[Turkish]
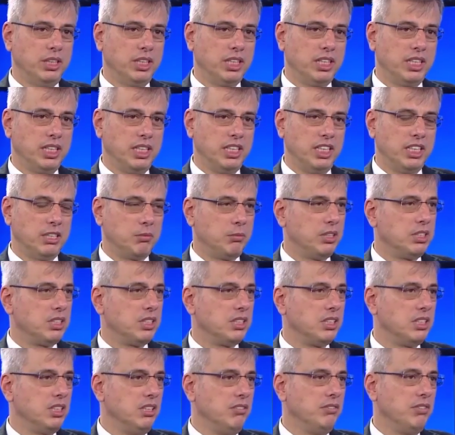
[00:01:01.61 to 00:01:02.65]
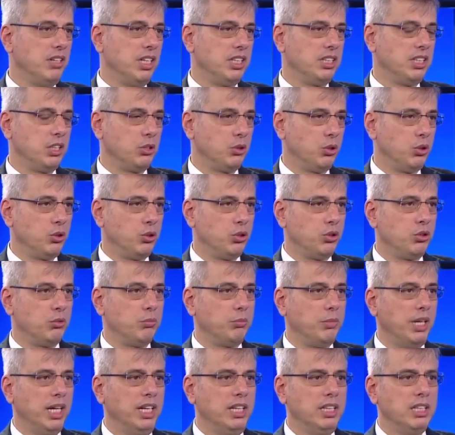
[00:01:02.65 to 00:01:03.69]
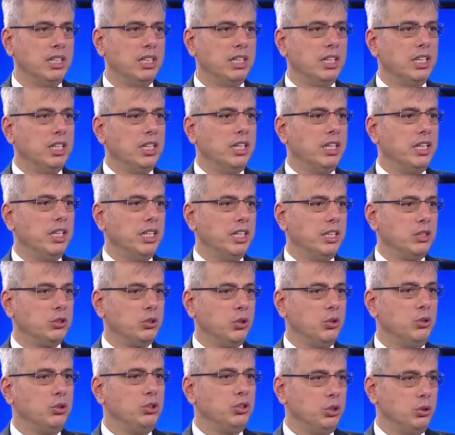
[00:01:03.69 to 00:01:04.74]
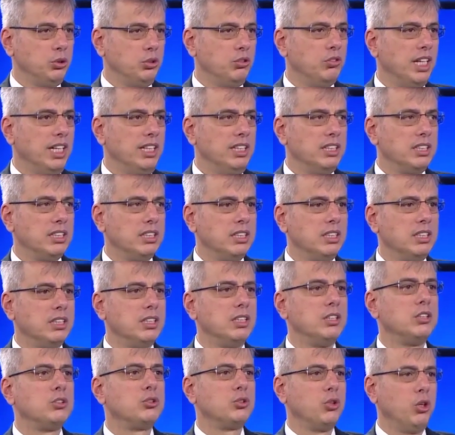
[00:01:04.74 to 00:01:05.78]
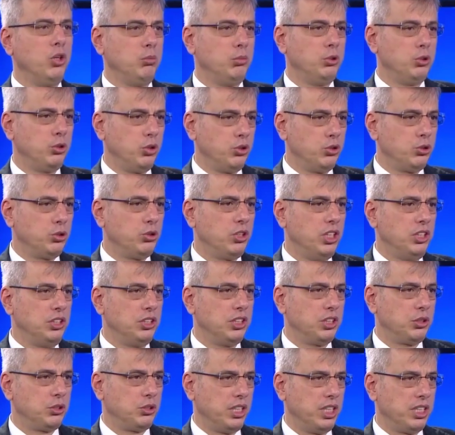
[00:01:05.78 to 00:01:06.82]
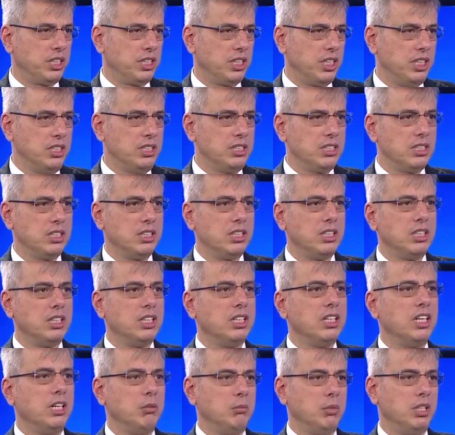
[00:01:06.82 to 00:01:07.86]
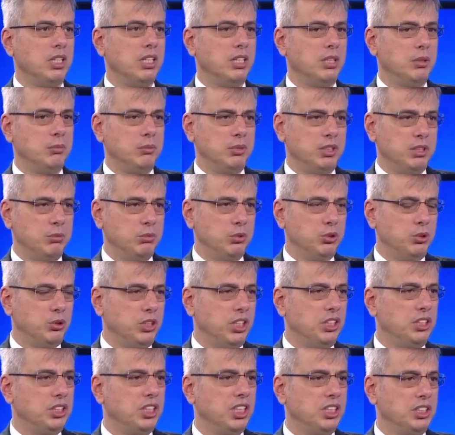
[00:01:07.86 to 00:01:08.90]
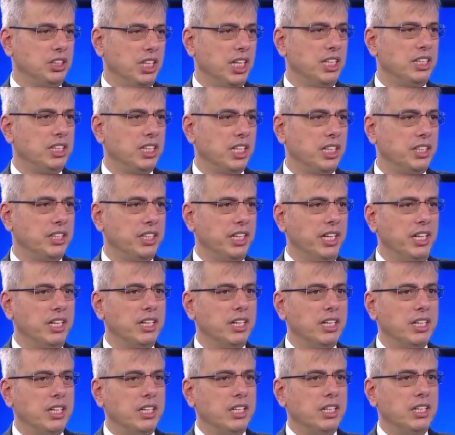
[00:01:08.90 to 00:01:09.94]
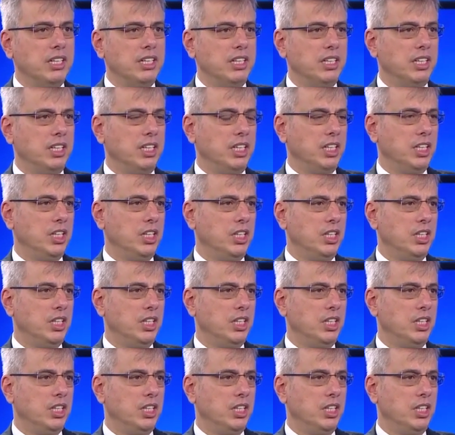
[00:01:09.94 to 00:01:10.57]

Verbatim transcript: dikkat etmesinde fayda görüyorum ben. E, sonuçta şu var. Zor bir de süreç yaşıyor herkes. Ama biz bu süreci yaşarken de e,